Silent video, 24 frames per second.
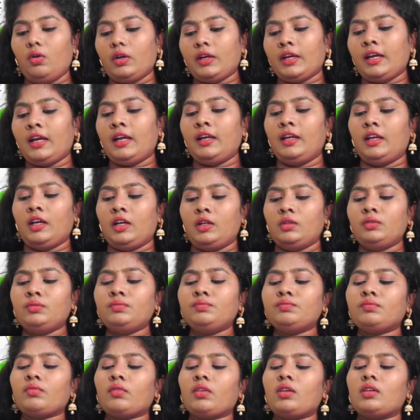ఓకే అన్నాను
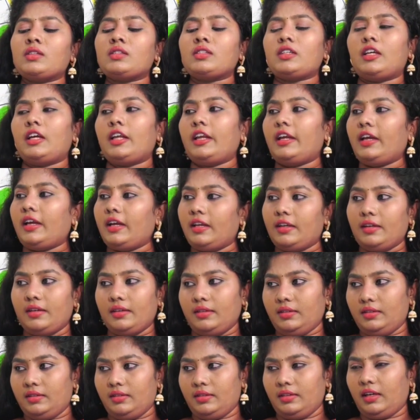సరే
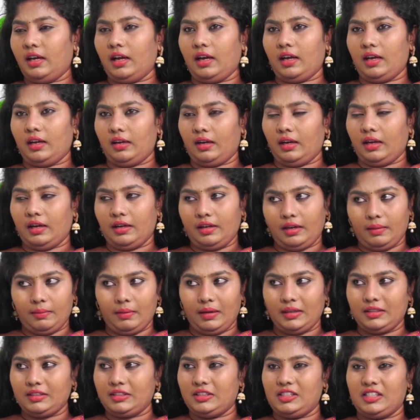ఇంకా
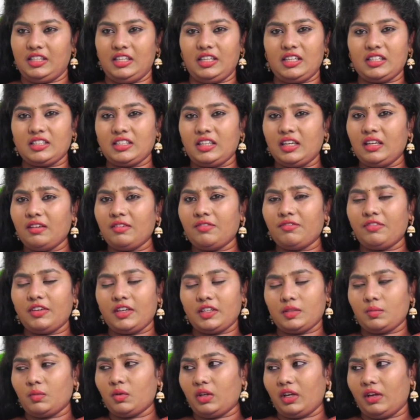సీరియస్గానే
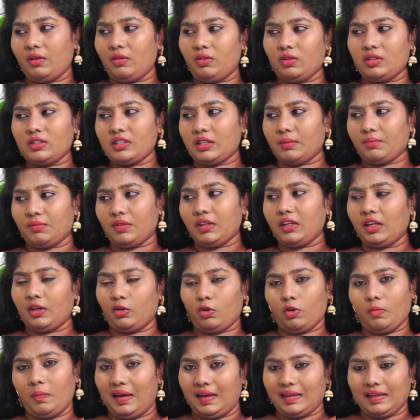ఫేస్బుక్ లైవ్లో సంథింగ్
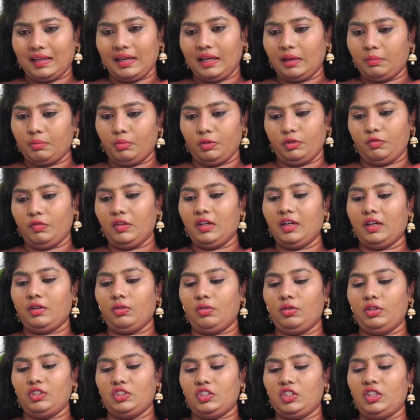ఎక్కడో మాట్లాడా పృథ్వీ గారి
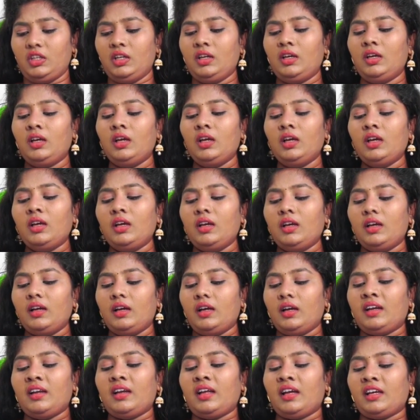గురించి
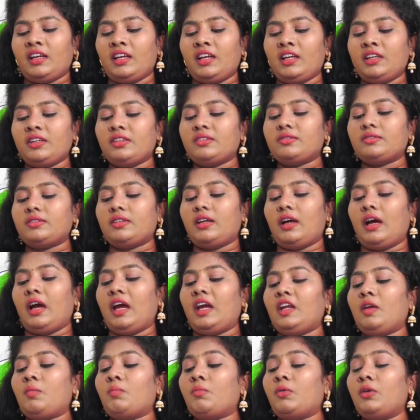అండ్ అగైన్
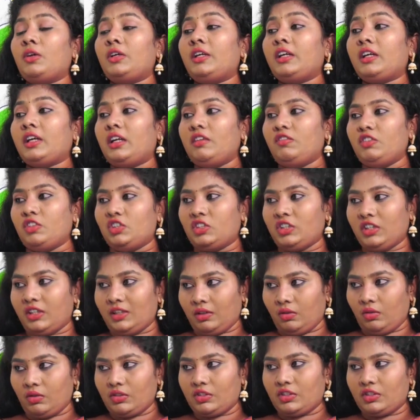ఆయన పొలిటికల్ విషయానికి